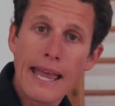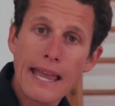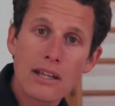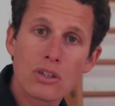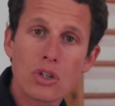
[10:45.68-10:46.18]

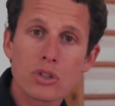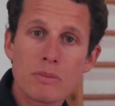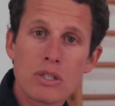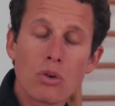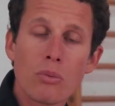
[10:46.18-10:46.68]
et une
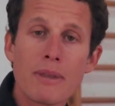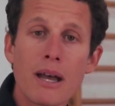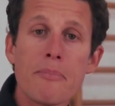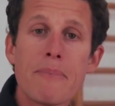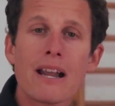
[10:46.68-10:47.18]
transmission
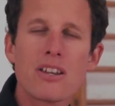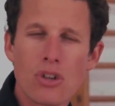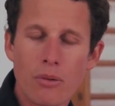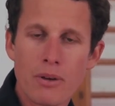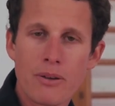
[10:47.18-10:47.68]
bien par les
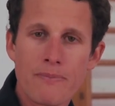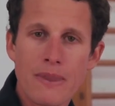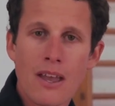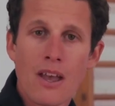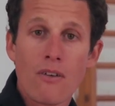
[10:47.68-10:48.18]
jambes.
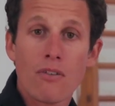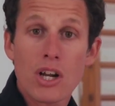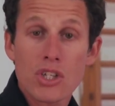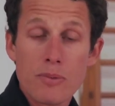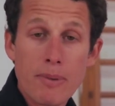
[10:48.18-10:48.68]

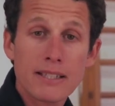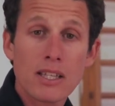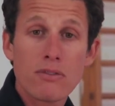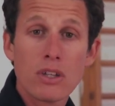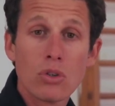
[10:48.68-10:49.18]
Voilà, j'espère que
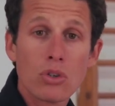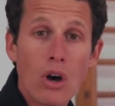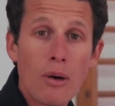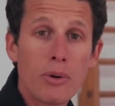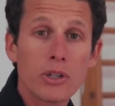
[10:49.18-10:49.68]
cette vidéo
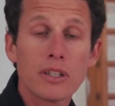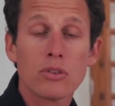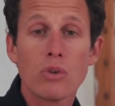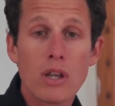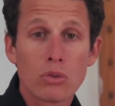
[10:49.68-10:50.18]
t'aura apporté
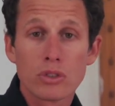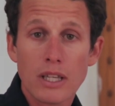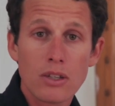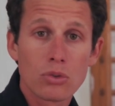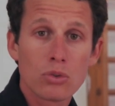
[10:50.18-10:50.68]
tous les
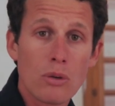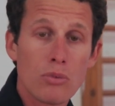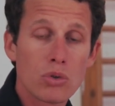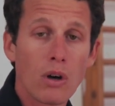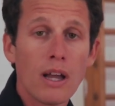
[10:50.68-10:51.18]
conseils dont tu as
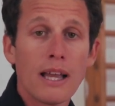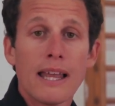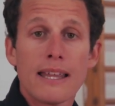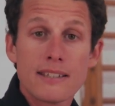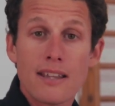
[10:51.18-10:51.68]
besoin.
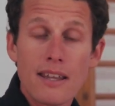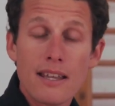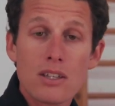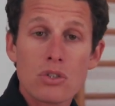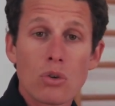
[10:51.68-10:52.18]
Si tu as des
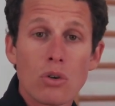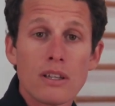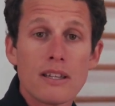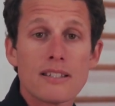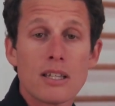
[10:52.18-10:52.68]
questions,
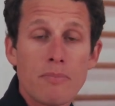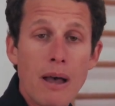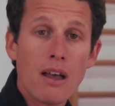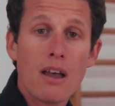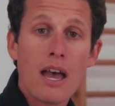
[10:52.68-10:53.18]
n'hésite
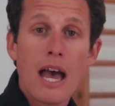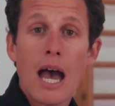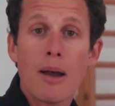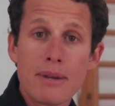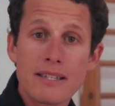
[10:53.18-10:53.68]
pas
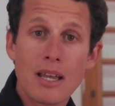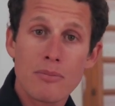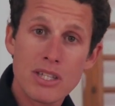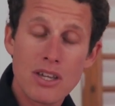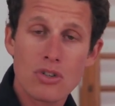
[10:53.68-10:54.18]
à me laisser un
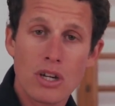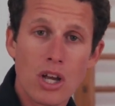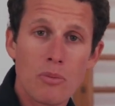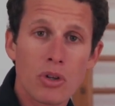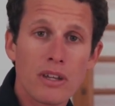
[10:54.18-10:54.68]
message dans les
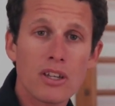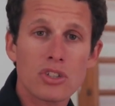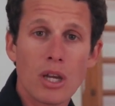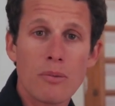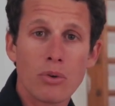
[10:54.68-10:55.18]
commentaires,
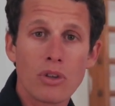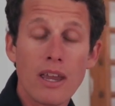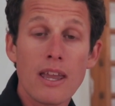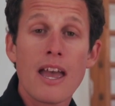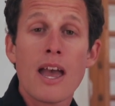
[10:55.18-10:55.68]
je
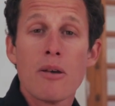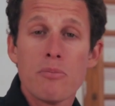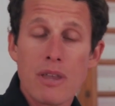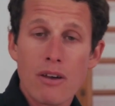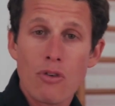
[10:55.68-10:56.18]
répondrai
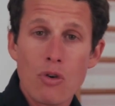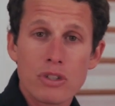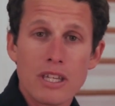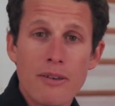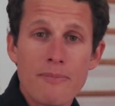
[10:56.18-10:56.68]
bien
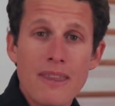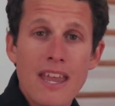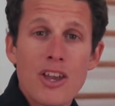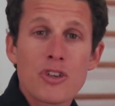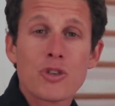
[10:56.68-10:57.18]
volontiers.
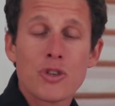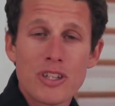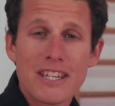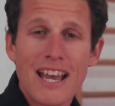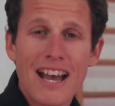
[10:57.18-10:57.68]
Je te
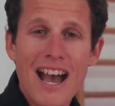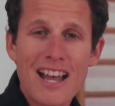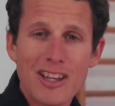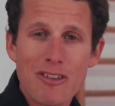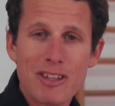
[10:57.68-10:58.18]
dis
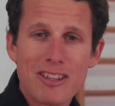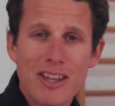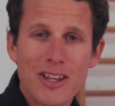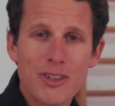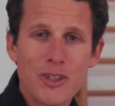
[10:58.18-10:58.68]
à très vite
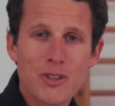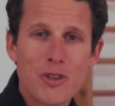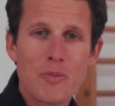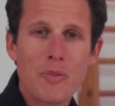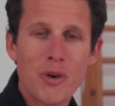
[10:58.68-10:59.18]
dans
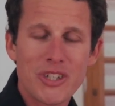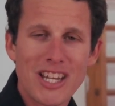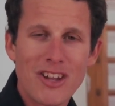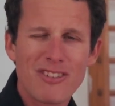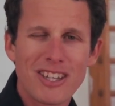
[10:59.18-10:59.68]
une
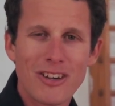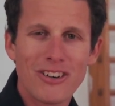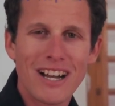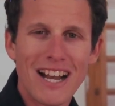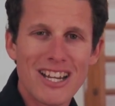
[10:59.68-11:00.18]
prochaine vidéo.
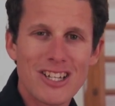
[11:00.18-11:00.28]
Allez,